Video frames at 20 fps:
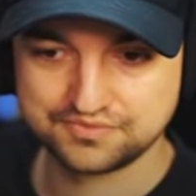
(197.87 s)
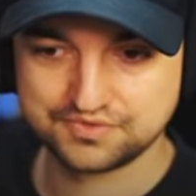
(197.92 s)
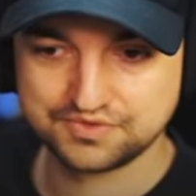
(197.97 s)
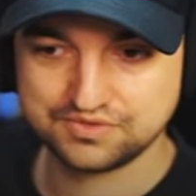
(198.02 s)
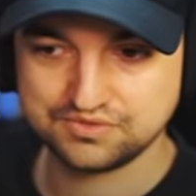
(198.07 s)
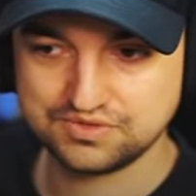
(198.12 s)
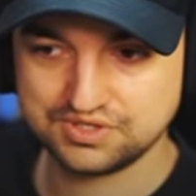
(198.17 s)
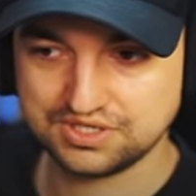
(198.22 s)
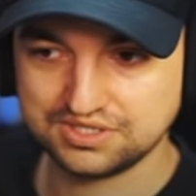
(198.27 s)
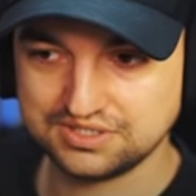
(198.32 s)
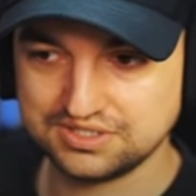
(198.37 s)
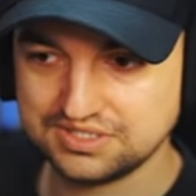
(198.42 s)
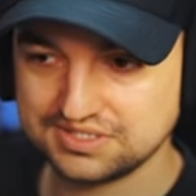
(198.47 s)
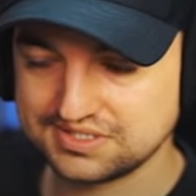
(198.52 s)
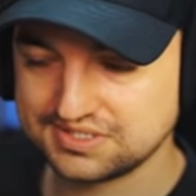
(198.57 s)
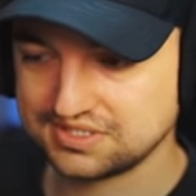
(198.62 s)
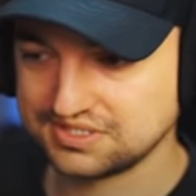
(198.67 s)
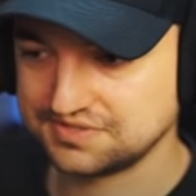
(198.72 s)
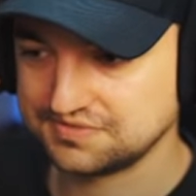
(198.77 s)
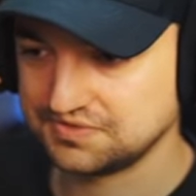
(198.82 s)
Tutaj
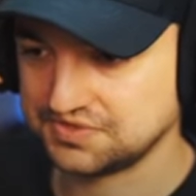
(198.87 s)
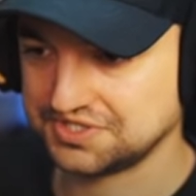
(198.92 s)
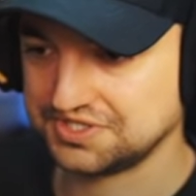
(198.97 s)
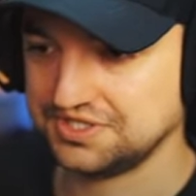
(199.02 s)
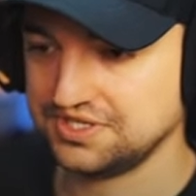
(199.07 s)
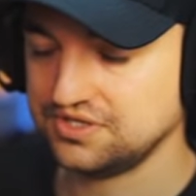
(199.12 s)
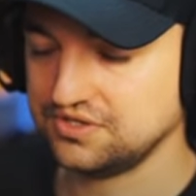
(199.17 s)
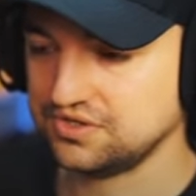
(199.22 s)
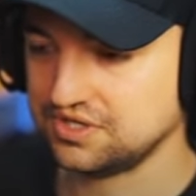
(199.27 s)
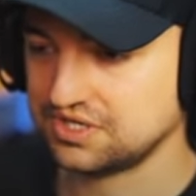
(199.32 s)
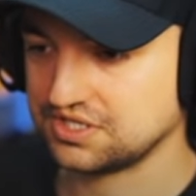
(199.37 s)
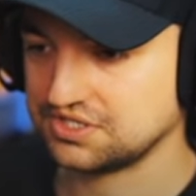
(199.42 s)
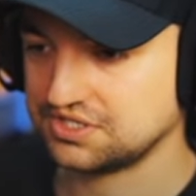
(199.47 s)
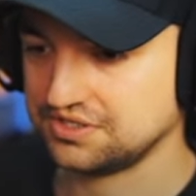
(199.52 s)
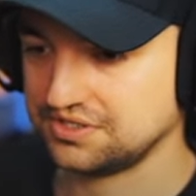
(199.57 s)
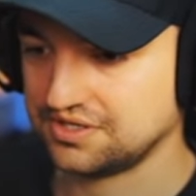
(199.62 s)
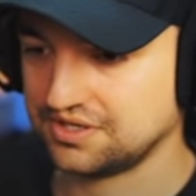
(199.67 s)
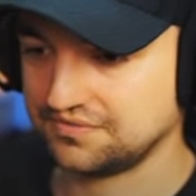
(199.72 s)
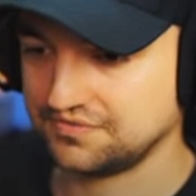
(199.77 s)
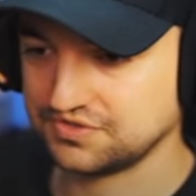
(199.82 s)
nic nadzwyczajnego, jakaś
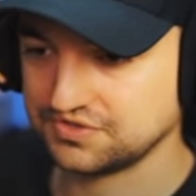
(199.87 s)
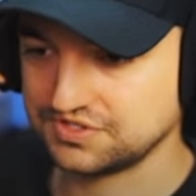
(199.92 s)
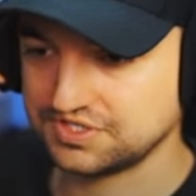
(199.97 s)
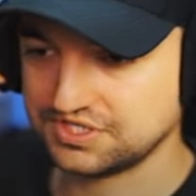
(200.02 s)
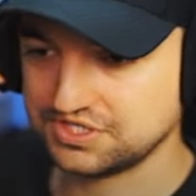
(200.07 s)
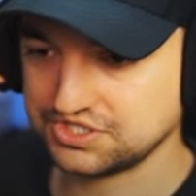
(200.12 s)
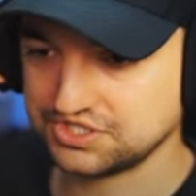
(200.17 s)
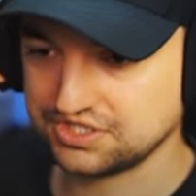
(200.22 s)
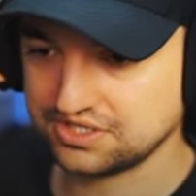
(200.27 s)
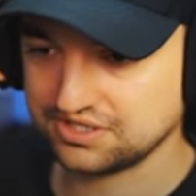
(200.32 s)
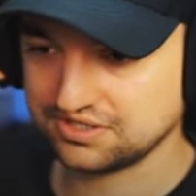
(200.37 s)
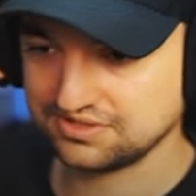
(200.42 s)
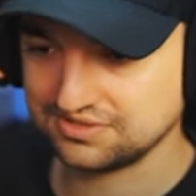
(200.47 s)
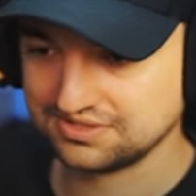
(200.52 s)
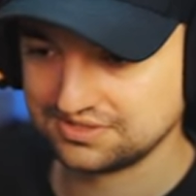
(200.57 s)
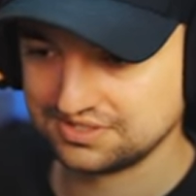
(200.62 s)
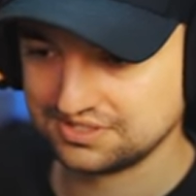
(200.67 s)
taka wioseczka.